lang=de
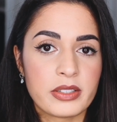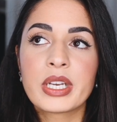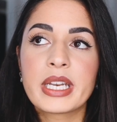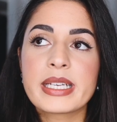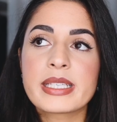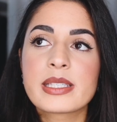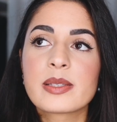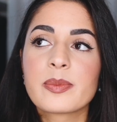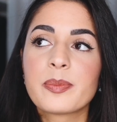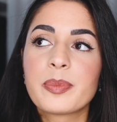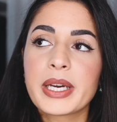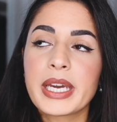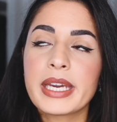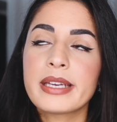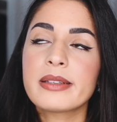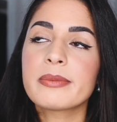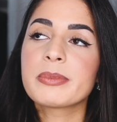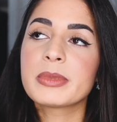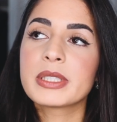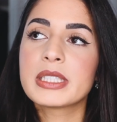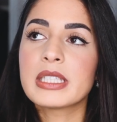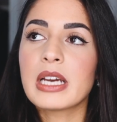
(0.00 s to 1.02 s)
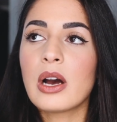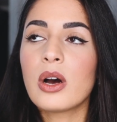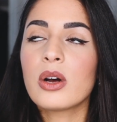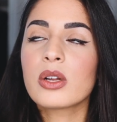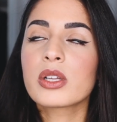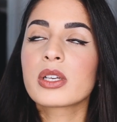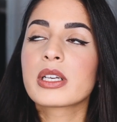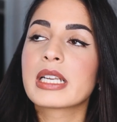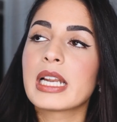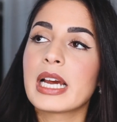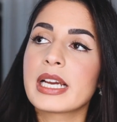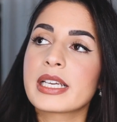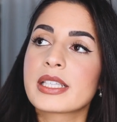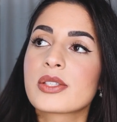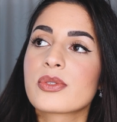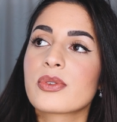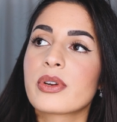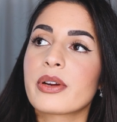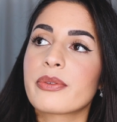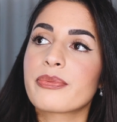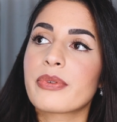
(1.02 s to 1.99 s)
Das bringt mich auch gleich
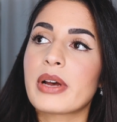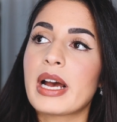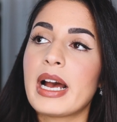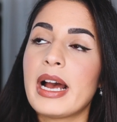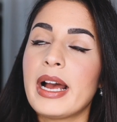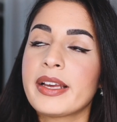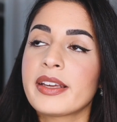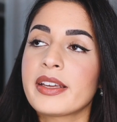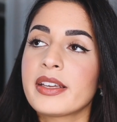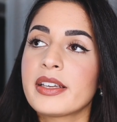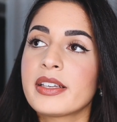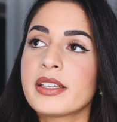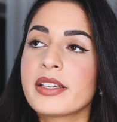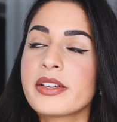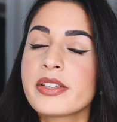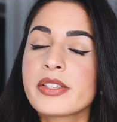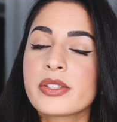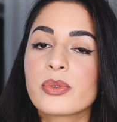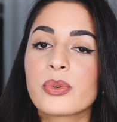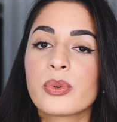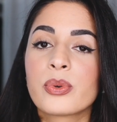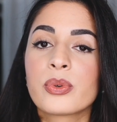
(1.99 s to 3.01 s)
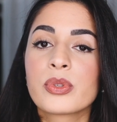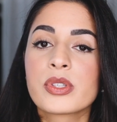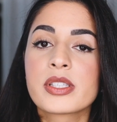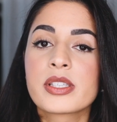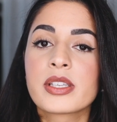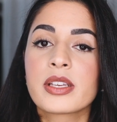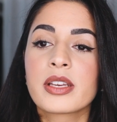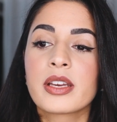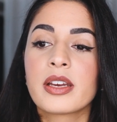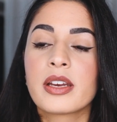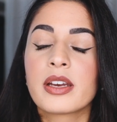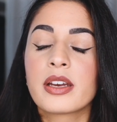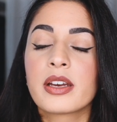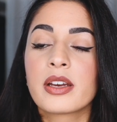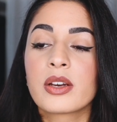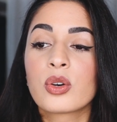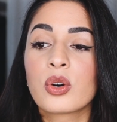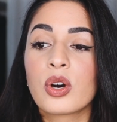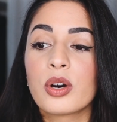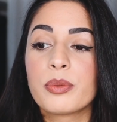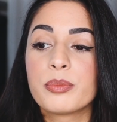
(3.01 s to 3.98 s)
zu der Frage, ist
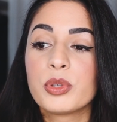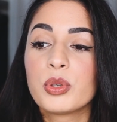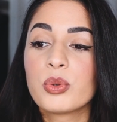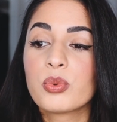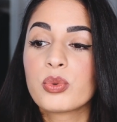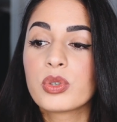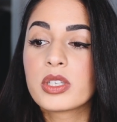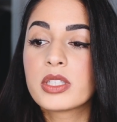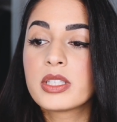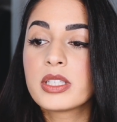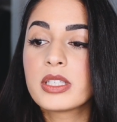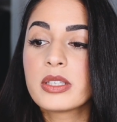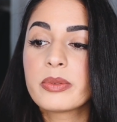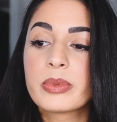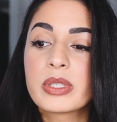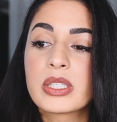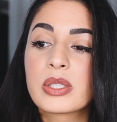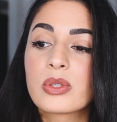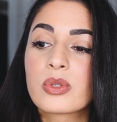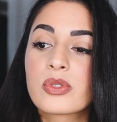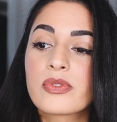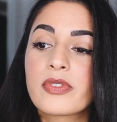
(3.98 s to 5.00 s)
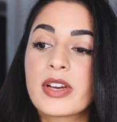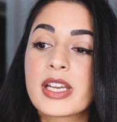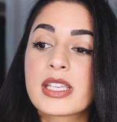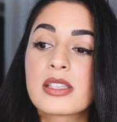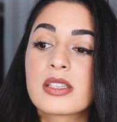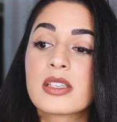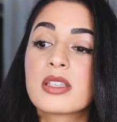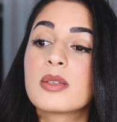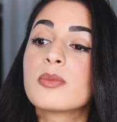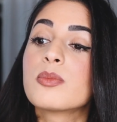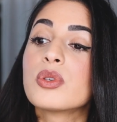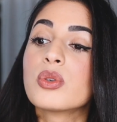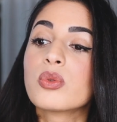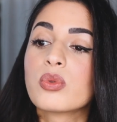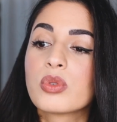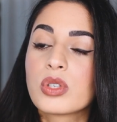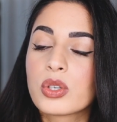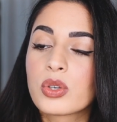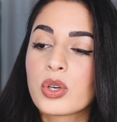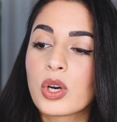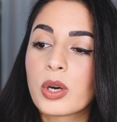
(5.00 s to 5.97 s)
unsere Community bzw. die
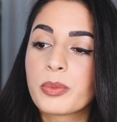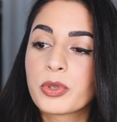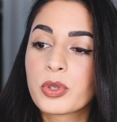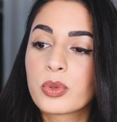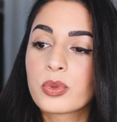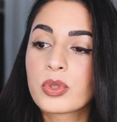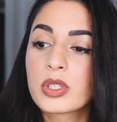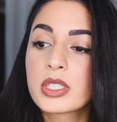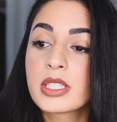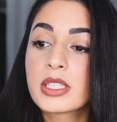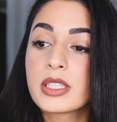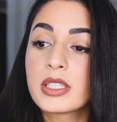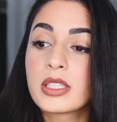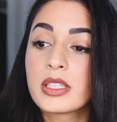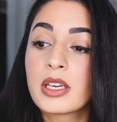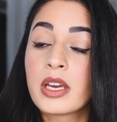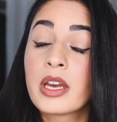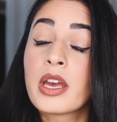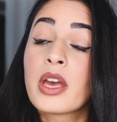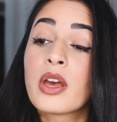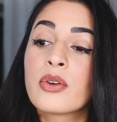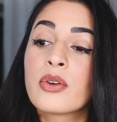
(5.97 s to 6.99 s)
Beauty-Community